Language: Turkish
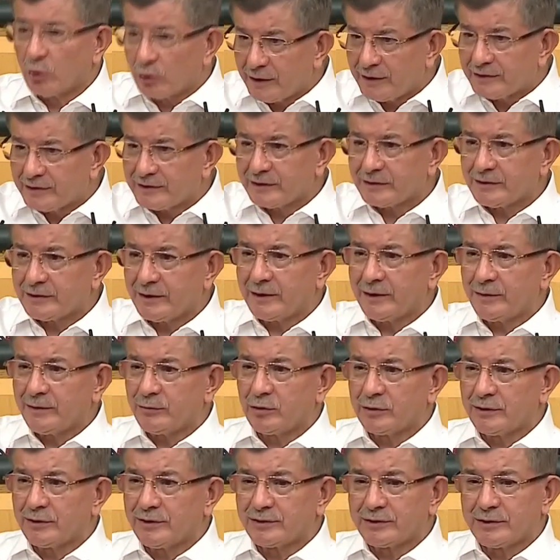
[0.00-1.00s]
Organize
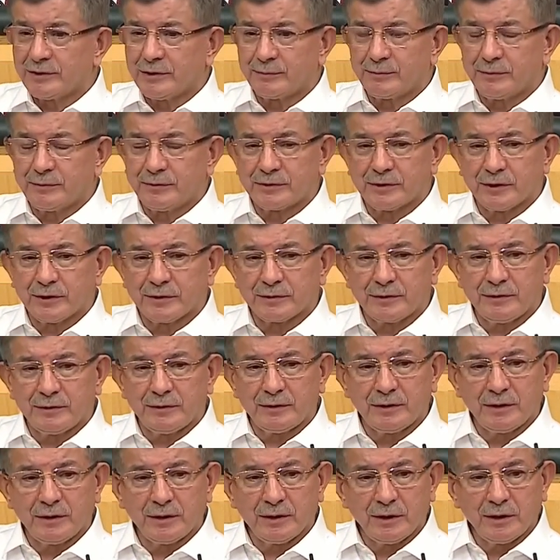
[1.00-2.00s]
Sanayi Bölgesi
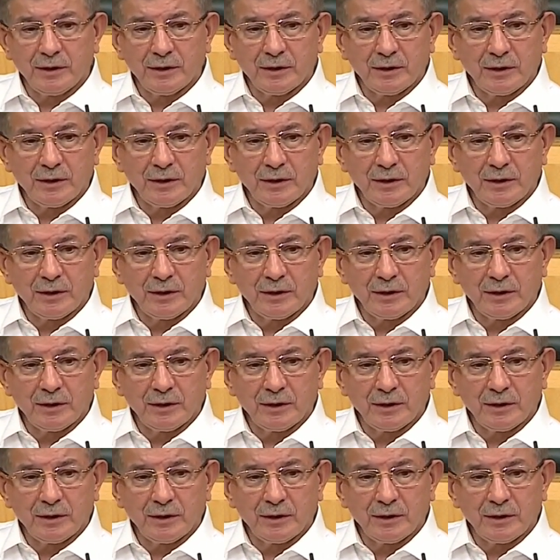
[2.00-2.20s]
yapılacaktı.